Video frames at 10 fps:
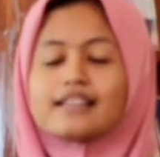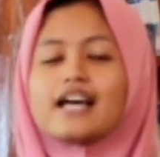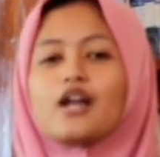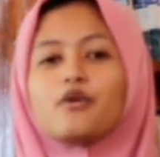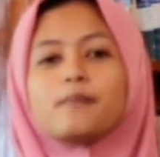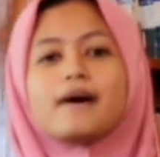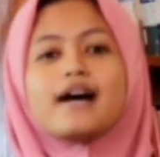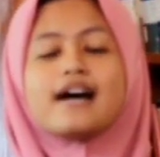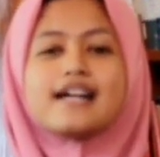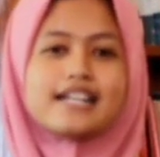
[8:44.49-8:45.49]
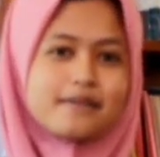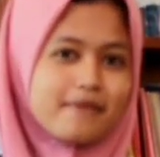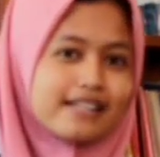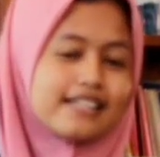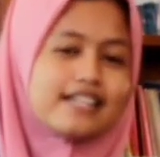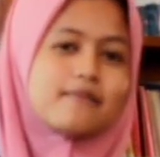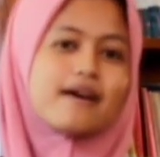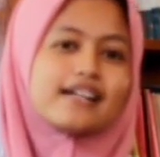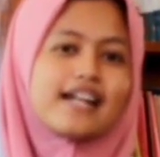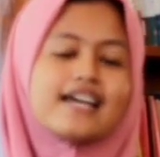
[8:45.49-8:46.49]
Tak lupa, nikmati dan
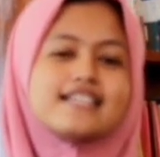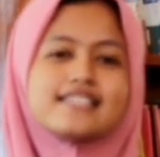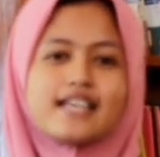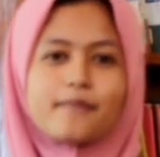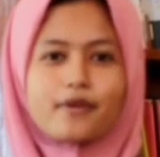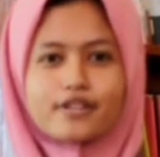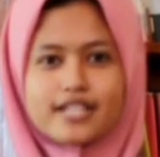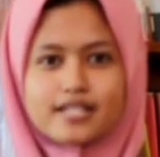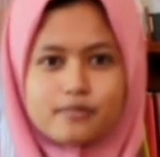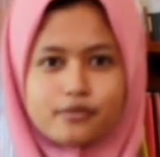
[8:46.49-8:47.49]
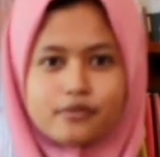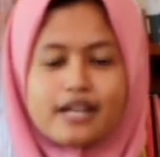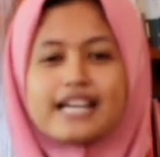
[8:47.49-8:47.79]
maknai setiap prosesmu.